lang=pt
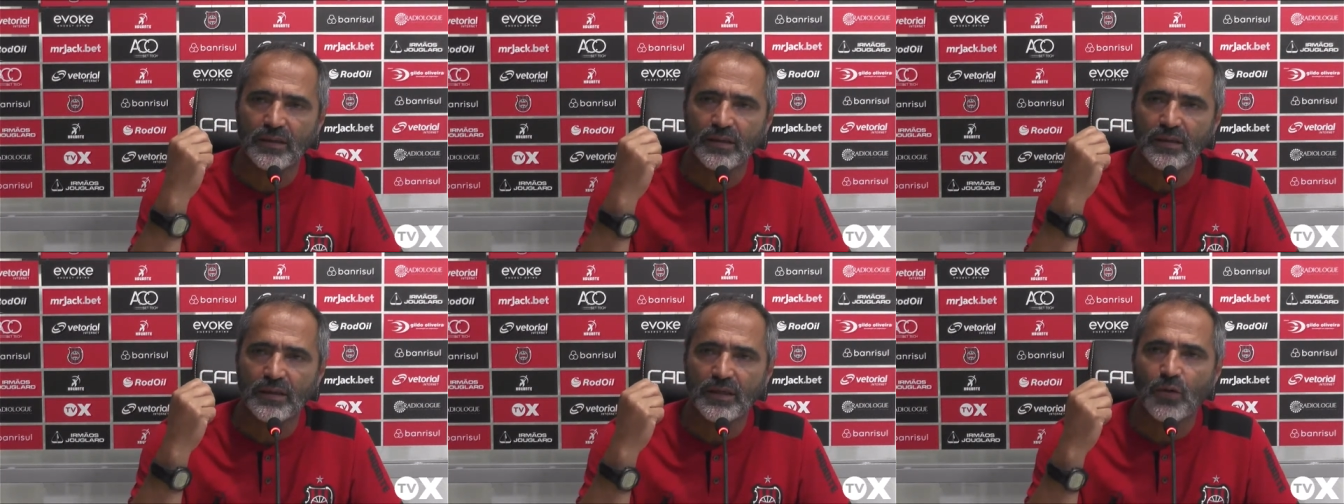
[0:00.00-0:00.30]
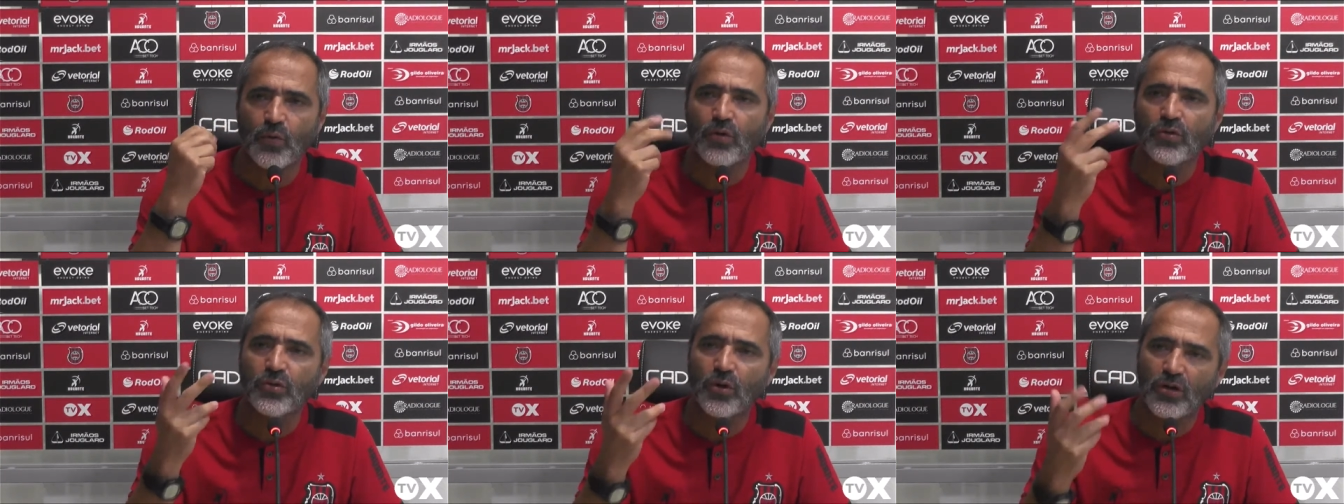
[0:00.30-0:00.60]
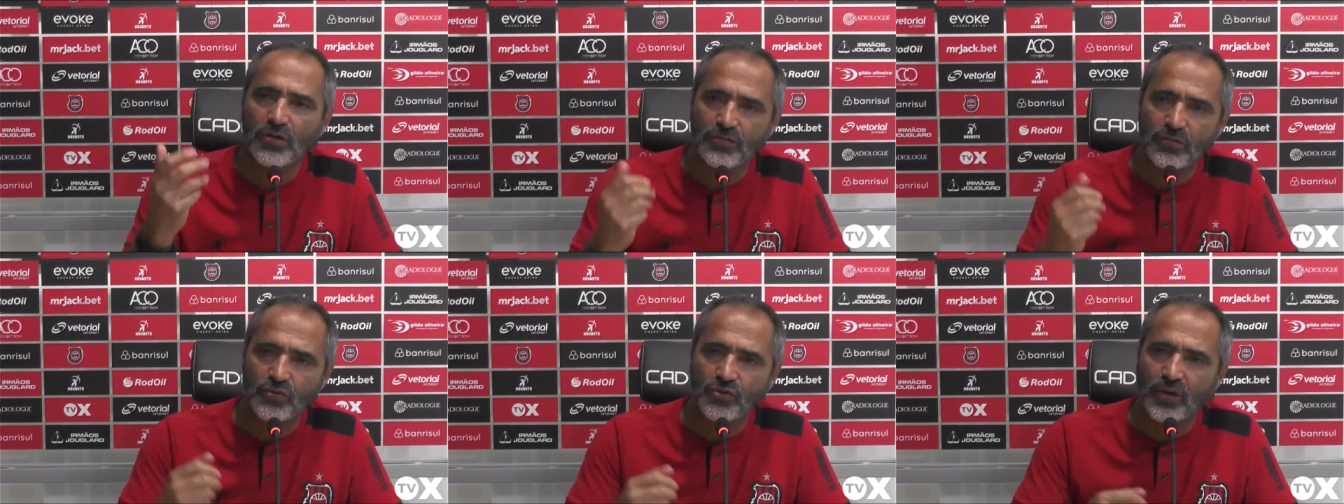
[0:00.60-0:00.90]
E quando
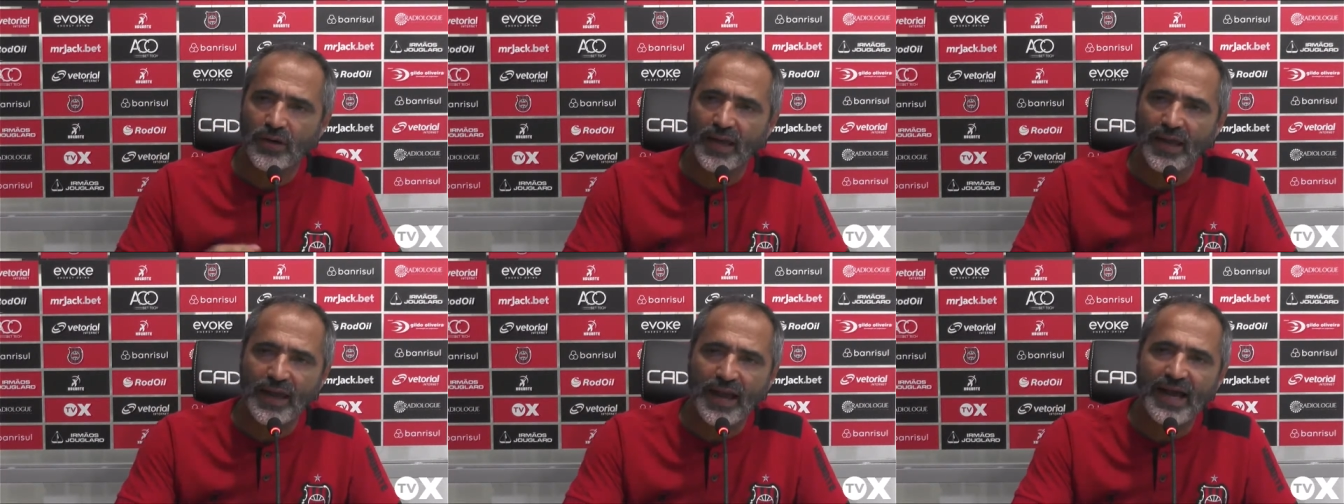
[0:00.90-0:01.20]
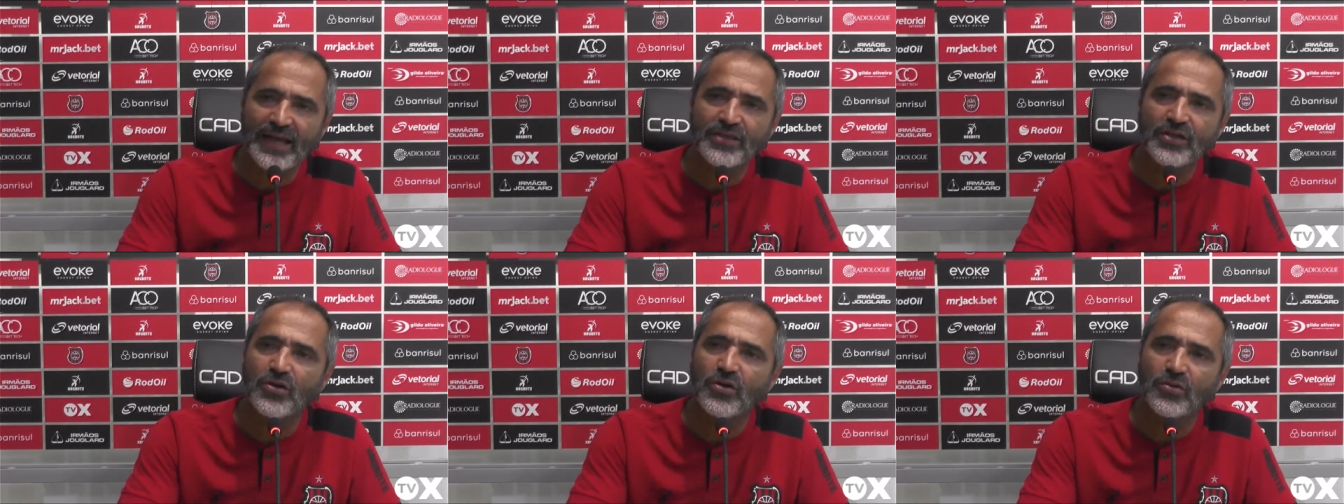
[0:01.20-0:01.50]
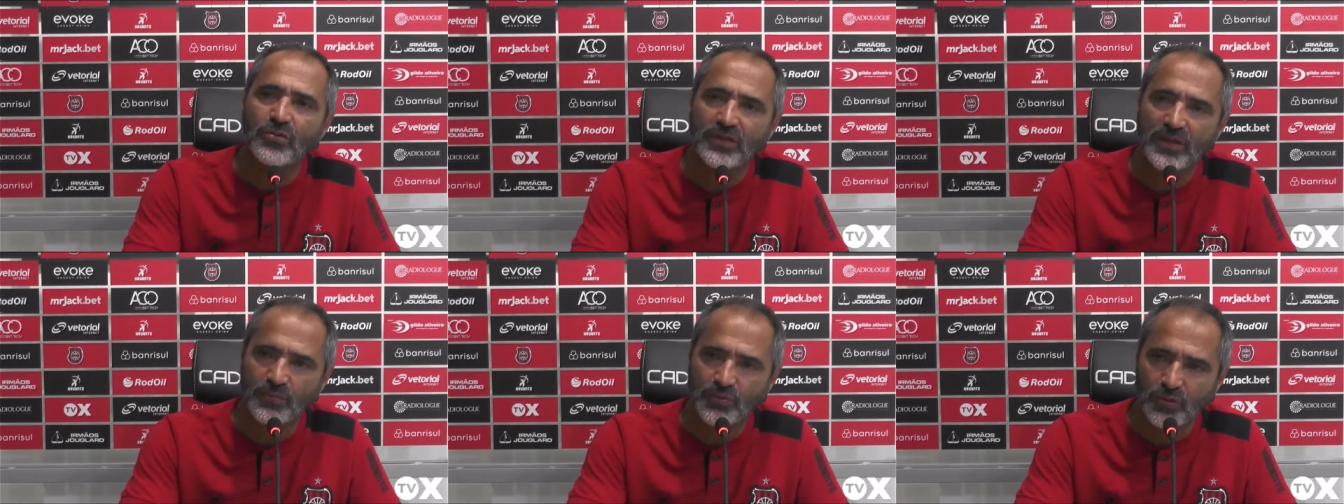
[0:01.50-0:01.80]
nós vamos jogar em casa, nós
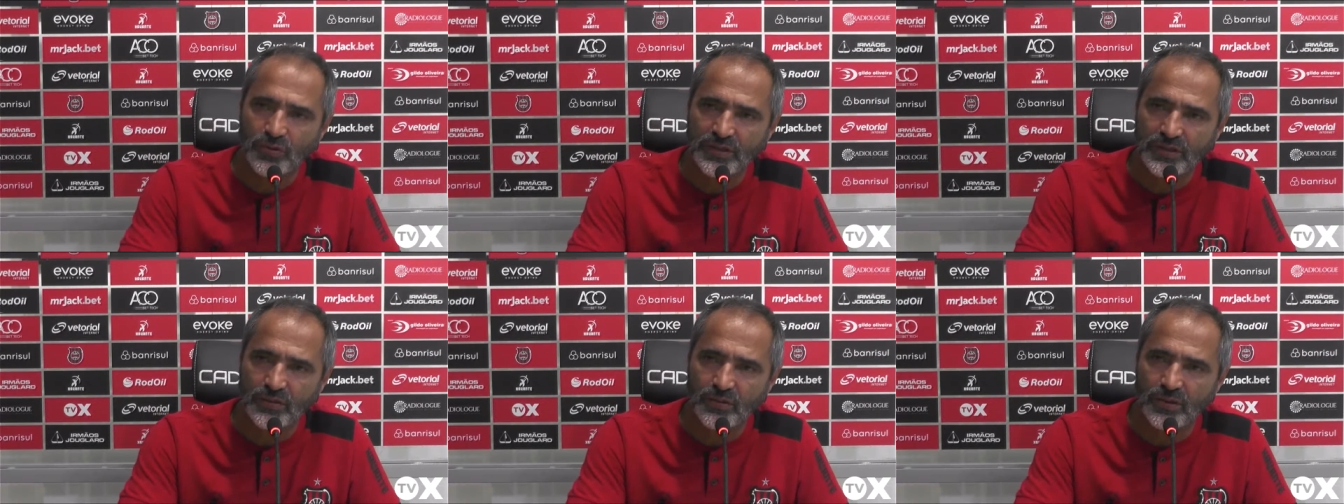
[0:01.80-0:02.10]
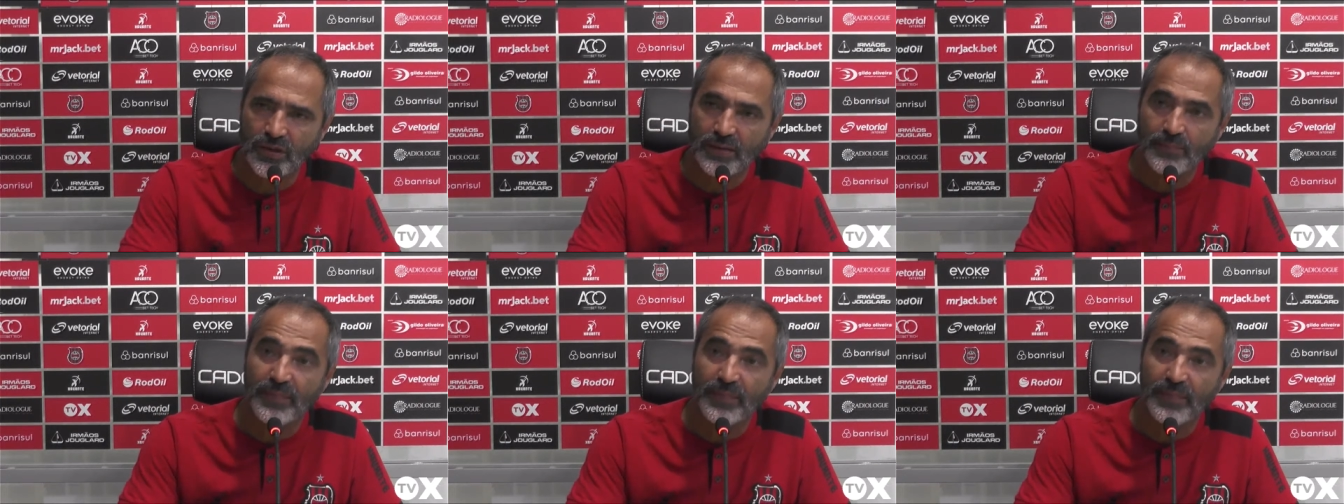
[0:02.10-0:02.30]
não temos torcedor.